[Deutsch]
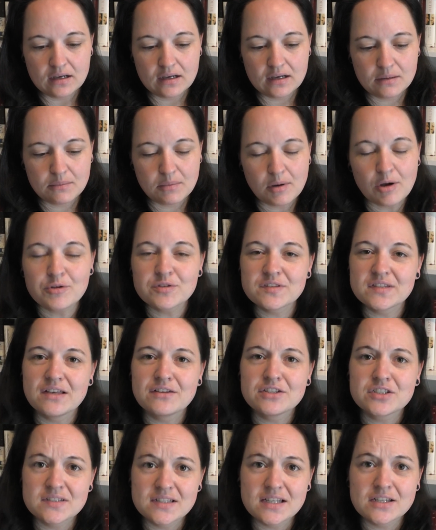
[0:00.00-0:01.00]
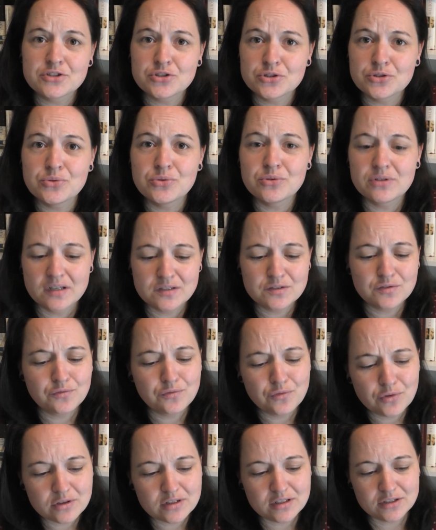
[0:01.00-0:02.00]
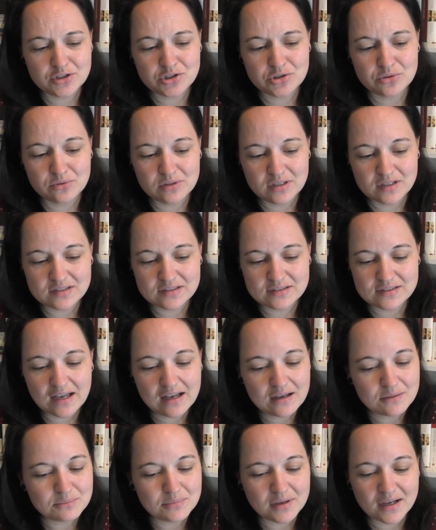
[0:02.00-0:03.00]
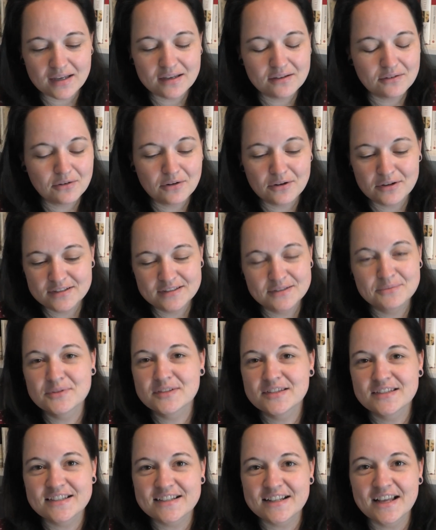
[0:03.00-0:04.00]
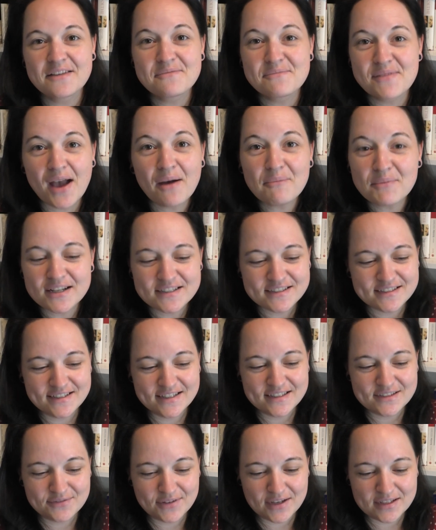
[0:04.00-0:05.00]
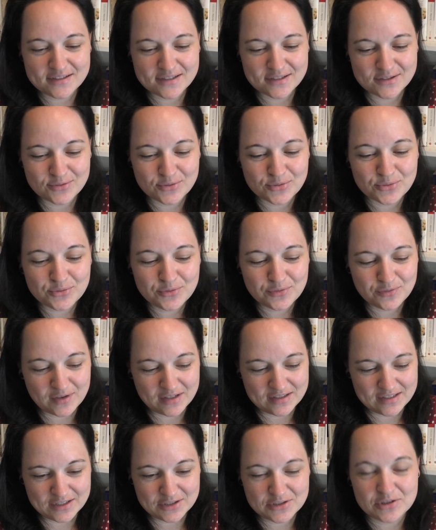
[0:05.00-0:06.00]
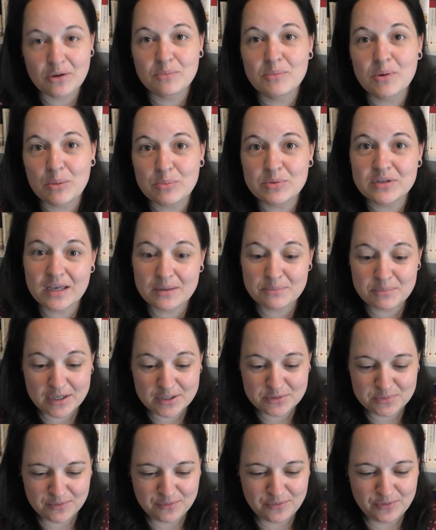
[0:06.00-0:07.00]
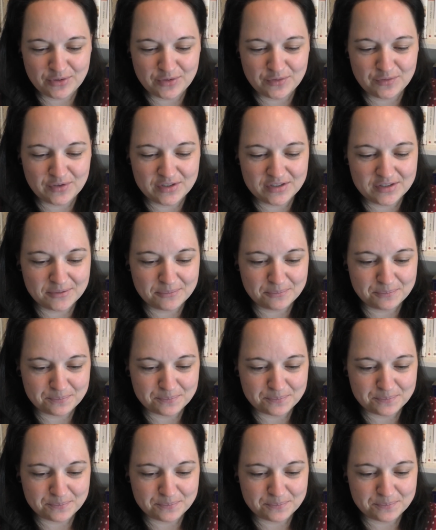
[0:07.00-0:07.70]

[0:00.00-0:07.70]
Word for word: aber auch sehr, sehr schön. Also wirklich schön. Da sind Sachen bei, oh, die musste ich gleich mehrmals lesen, weil ich sie so gut fand. Ich schaue mal, ob ich ein Beispiel für euch finde.